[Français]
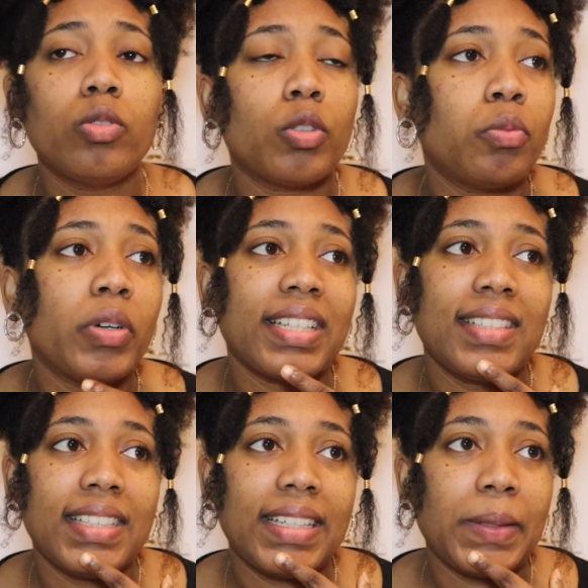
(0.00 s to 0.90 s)
ou je
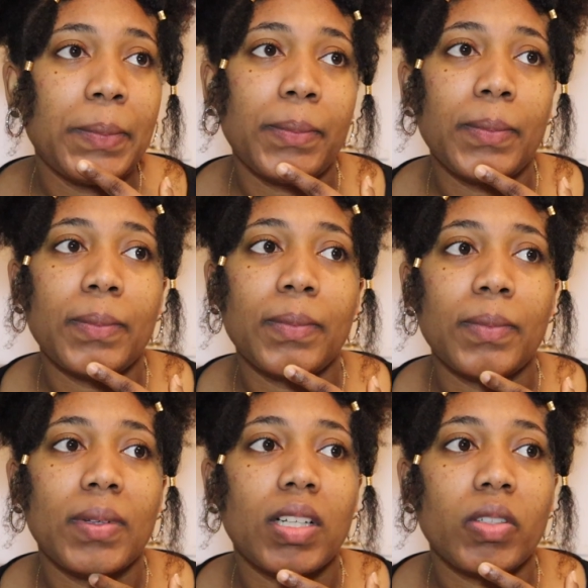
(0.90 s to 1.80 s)
pourrais dire
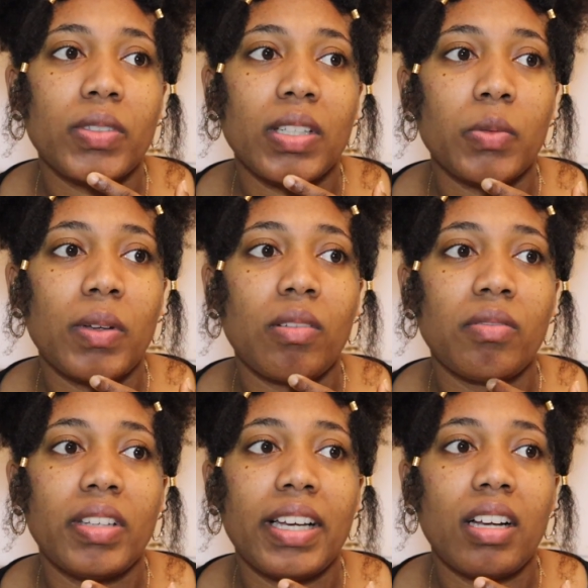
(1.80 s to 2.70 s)
que ça soit
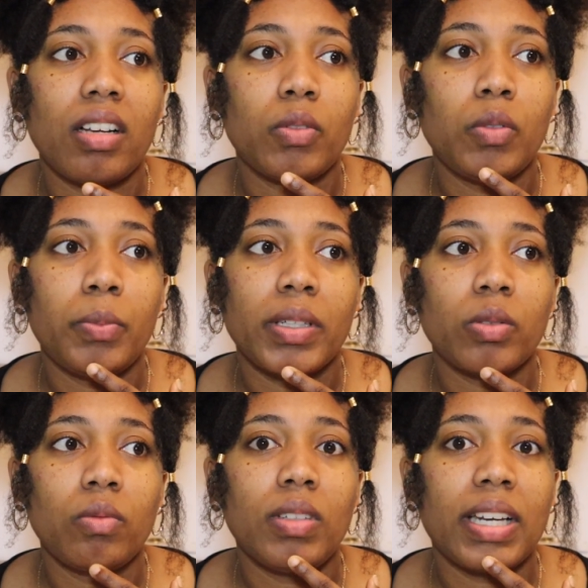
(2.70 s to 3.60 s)
envers une
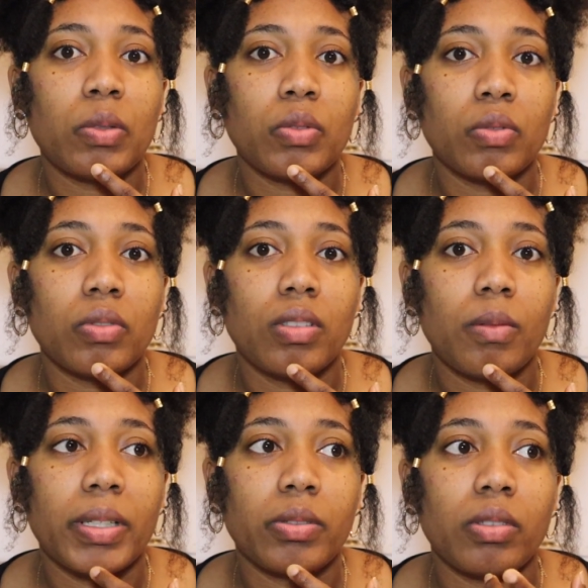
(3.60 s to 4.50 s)
personne ou quelque chose.
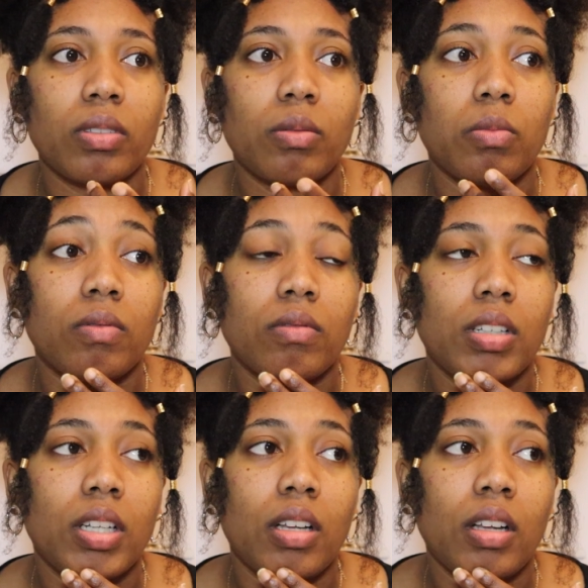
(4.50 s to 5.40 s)
Parce que, bon,
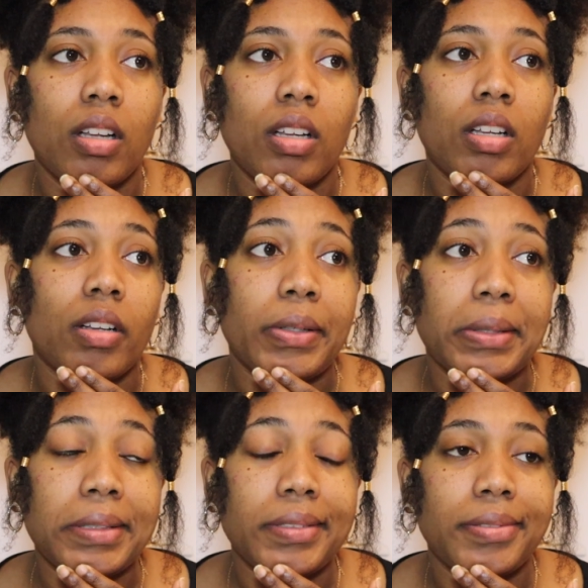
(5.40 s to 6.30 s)

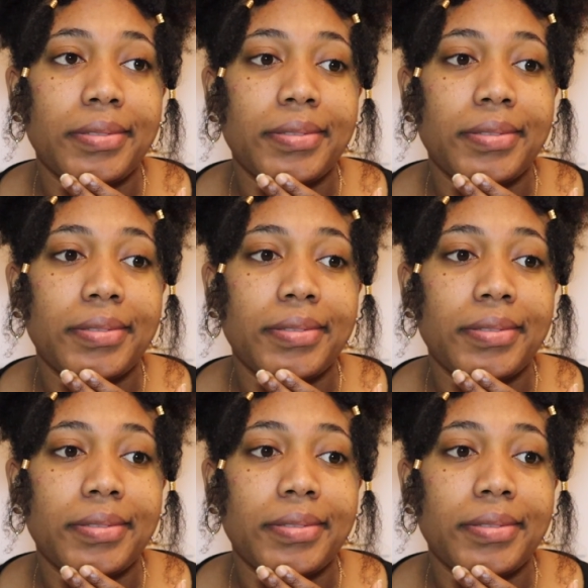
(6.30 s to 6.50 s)
euh,